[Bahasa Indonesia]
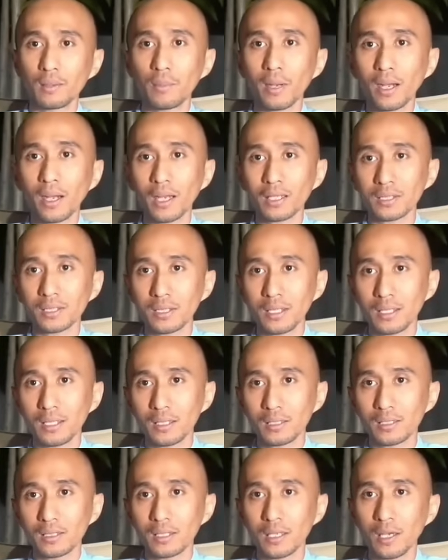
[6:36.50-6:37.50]
Terima
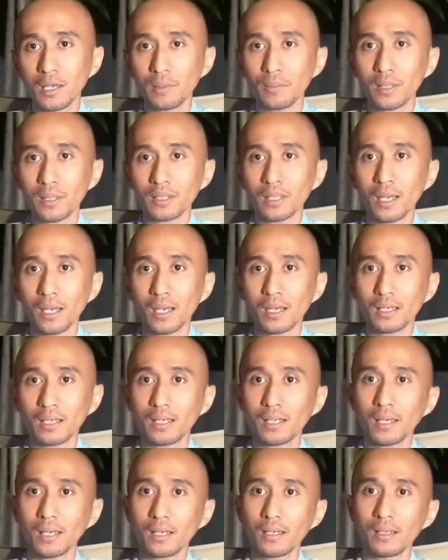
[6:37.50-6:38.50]
kasih ke sinar
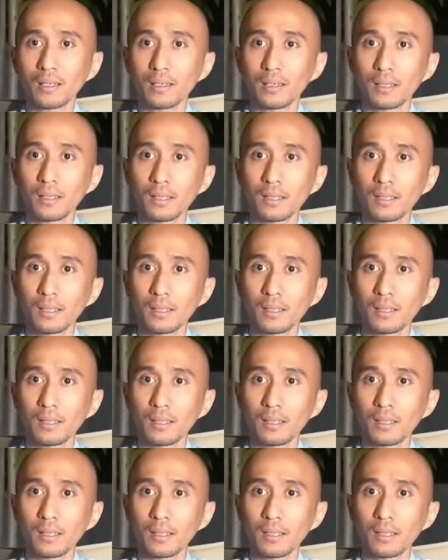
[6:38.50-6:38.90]
matahari yang